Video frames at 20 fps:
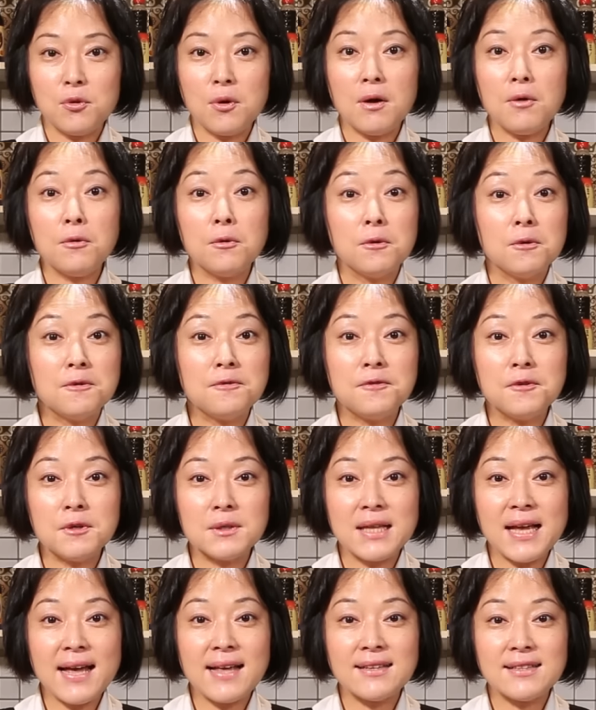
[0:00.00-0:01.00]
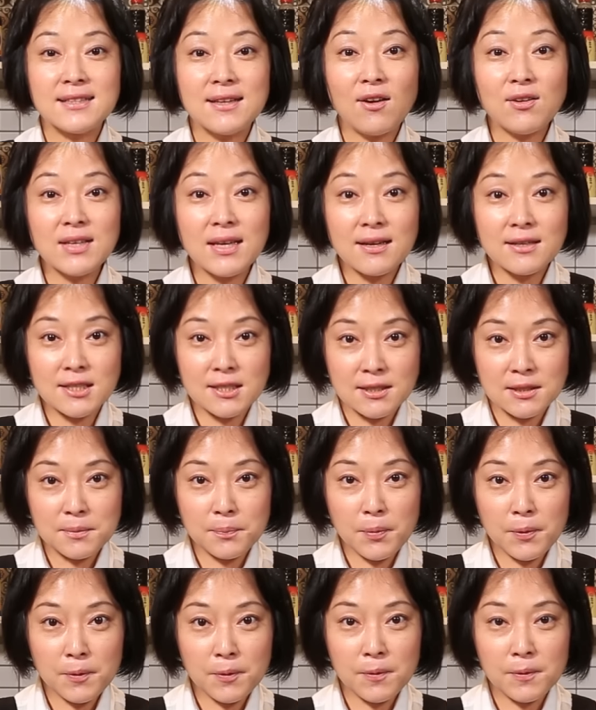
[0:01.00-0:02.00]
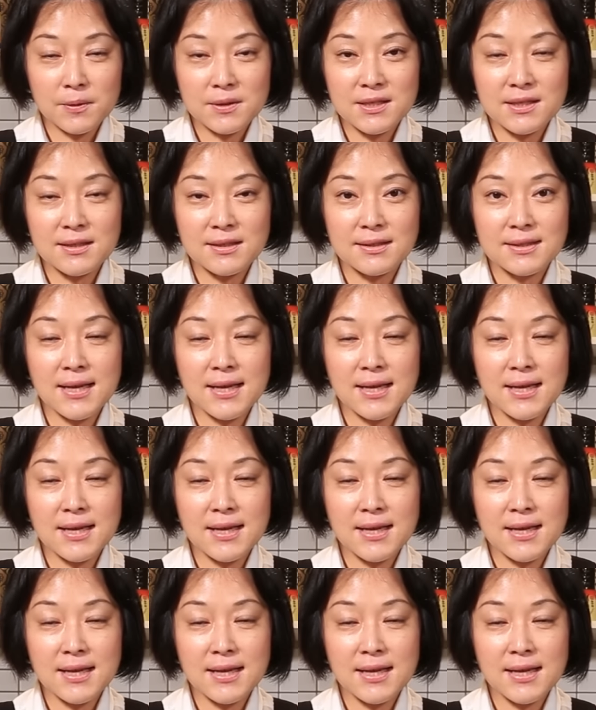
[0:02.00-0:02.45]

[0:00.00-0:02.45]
更多无负担宵夜食谱，